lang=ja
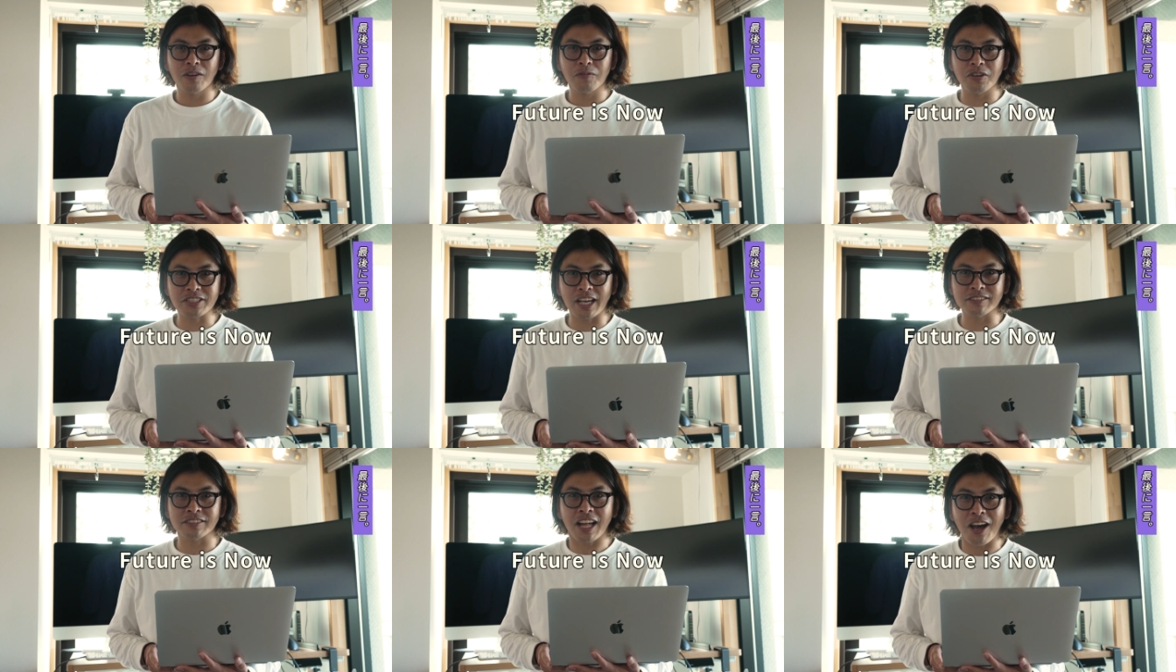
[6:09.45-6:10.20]
Future
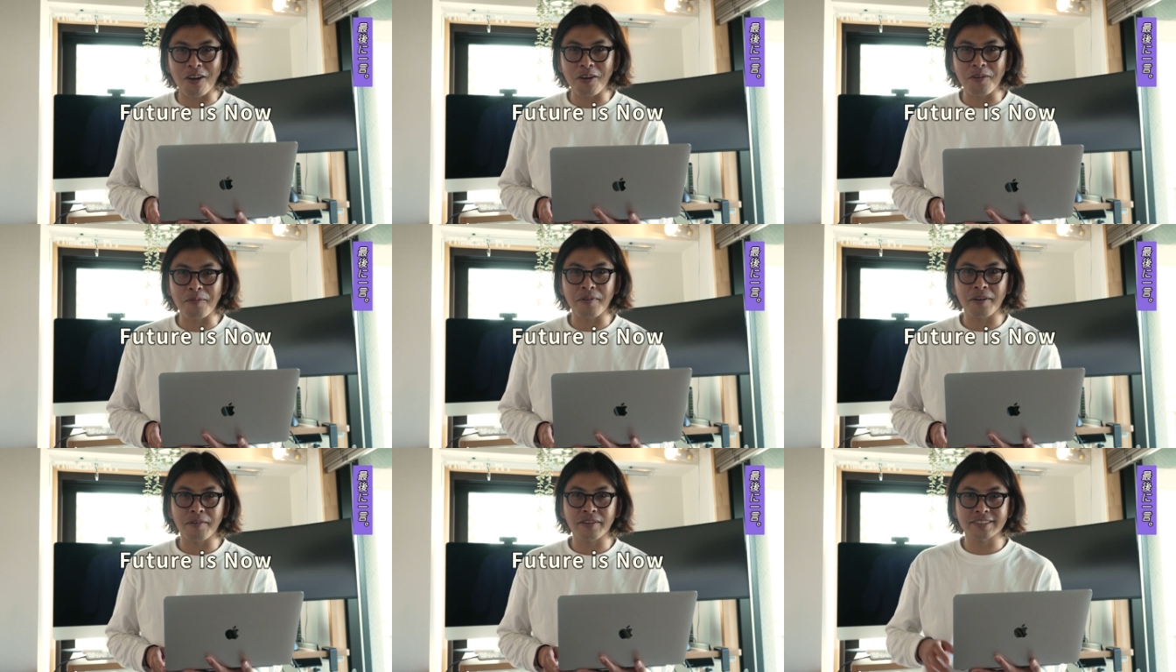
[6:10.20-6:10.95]
is now!
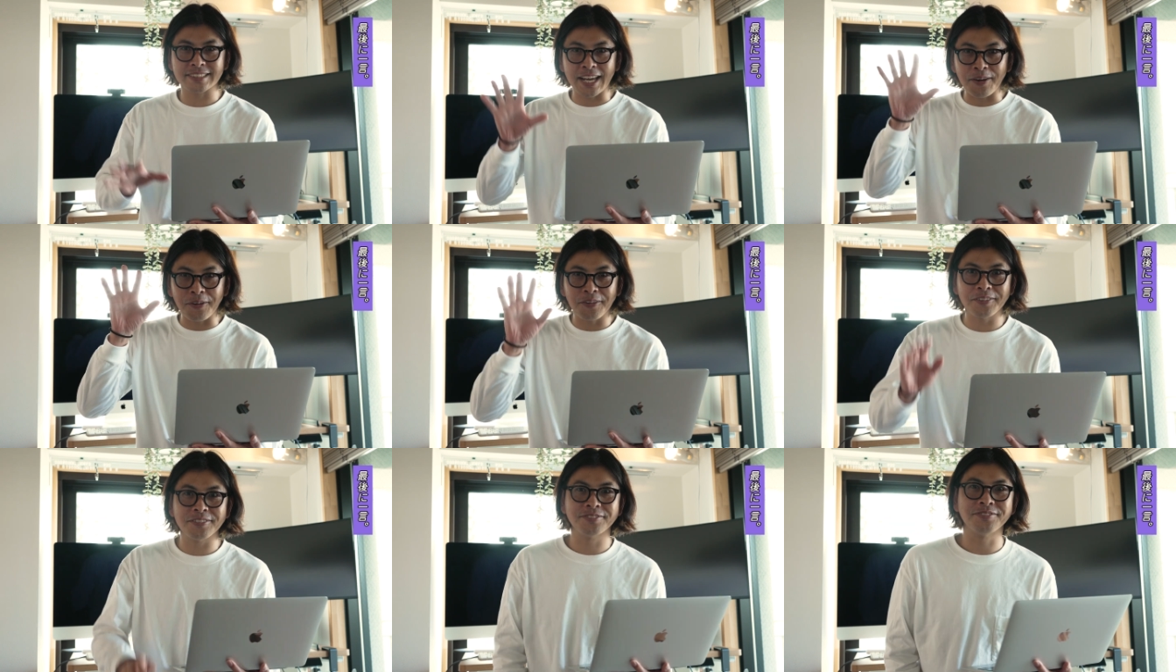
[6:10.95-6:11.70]
チャオ